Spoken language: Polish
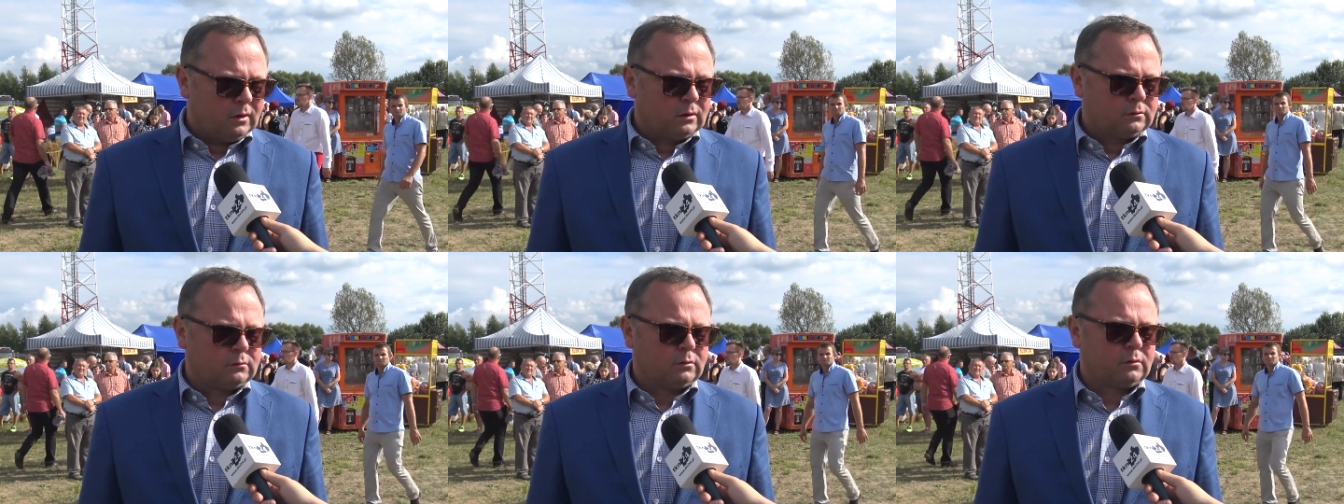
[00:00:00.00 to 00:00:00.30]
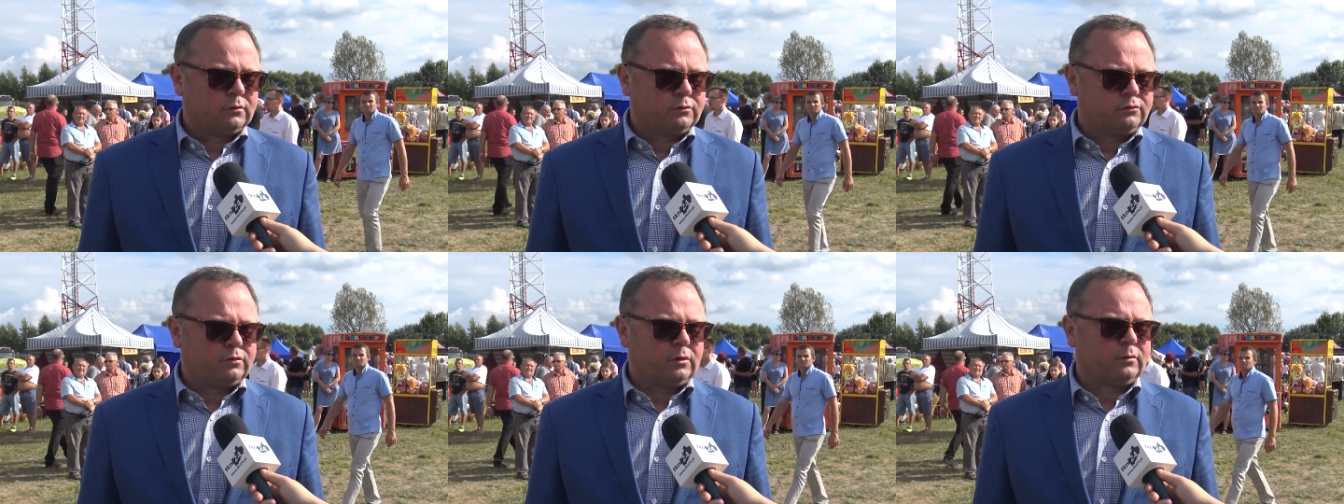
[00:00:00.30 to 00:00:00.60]

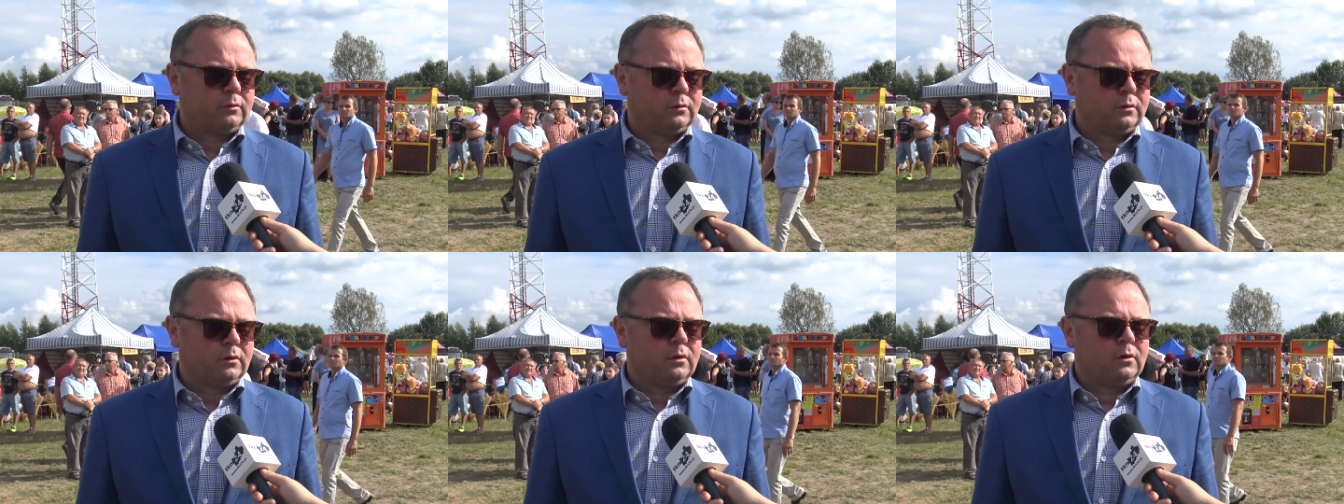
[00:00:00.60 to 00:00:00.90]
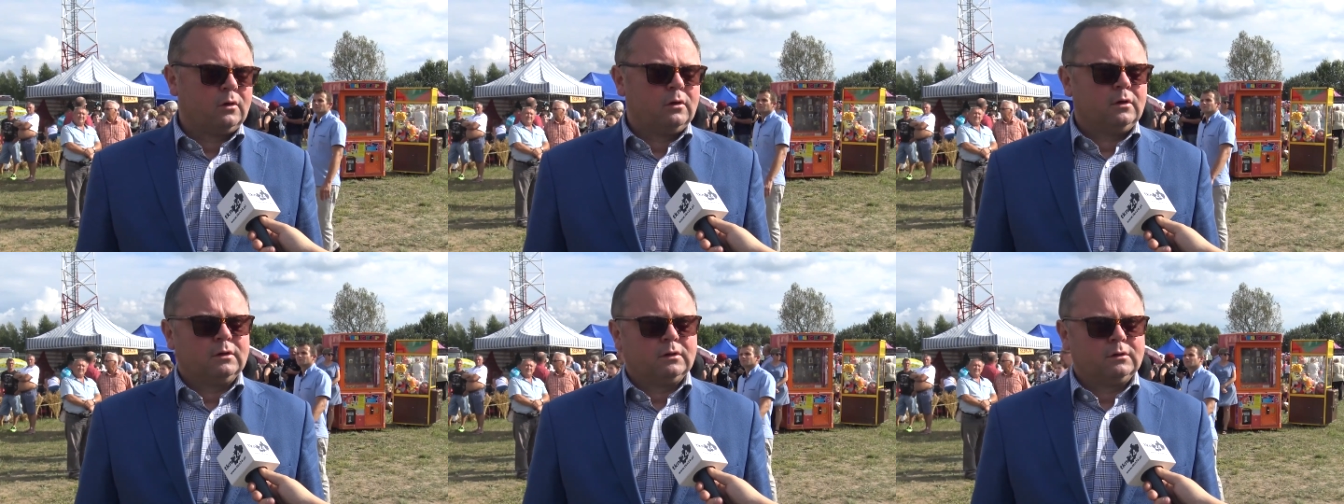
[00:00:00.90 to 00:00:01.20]
którą chciało
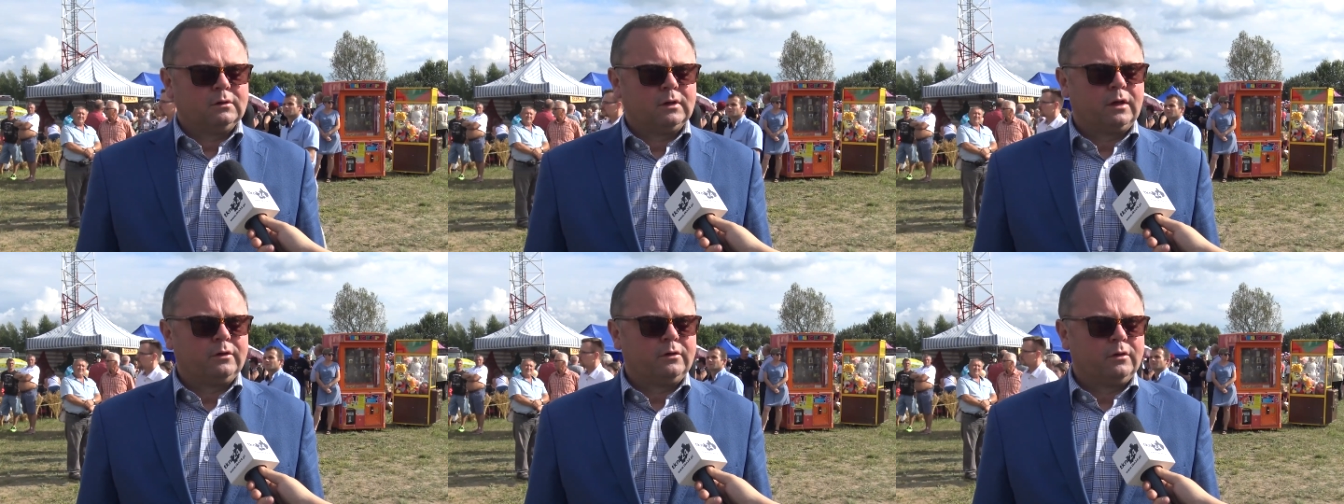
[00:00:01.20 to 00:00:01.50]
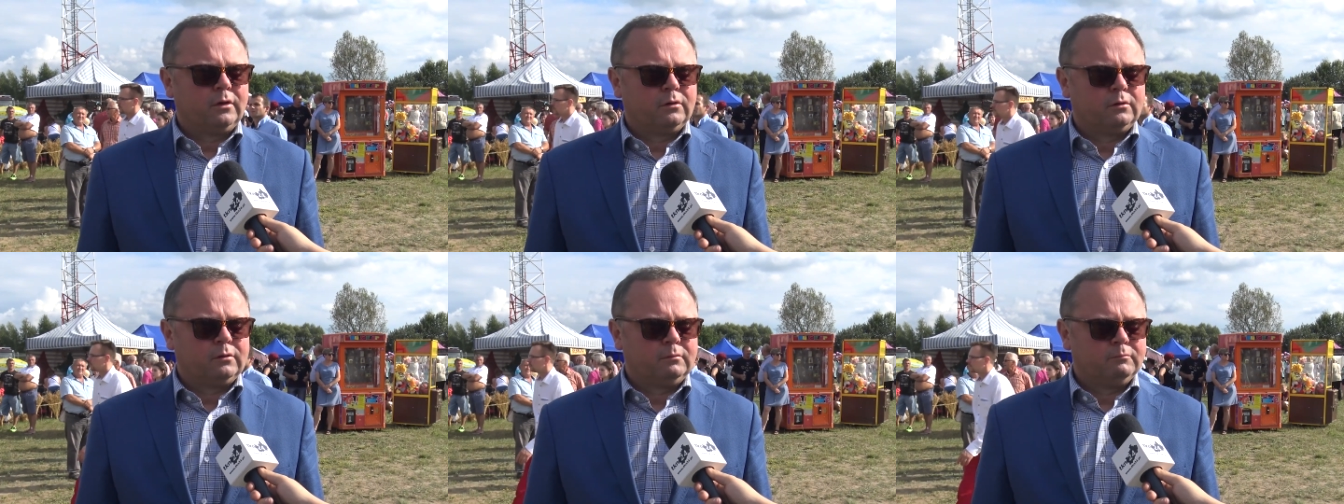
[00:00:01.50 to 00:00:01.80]
e, na
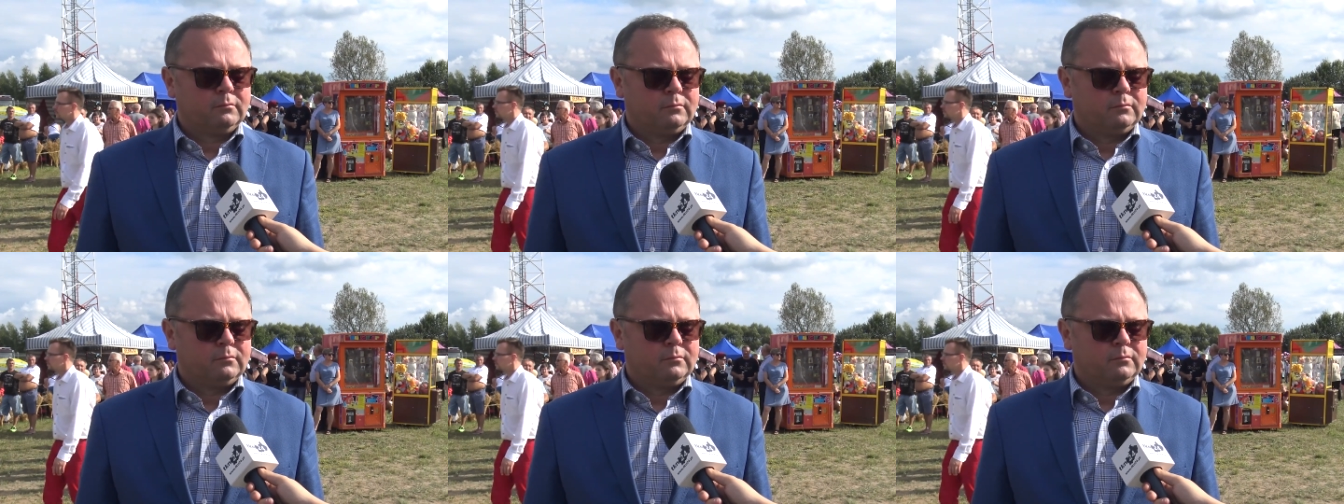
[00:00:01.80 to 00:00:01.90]
nie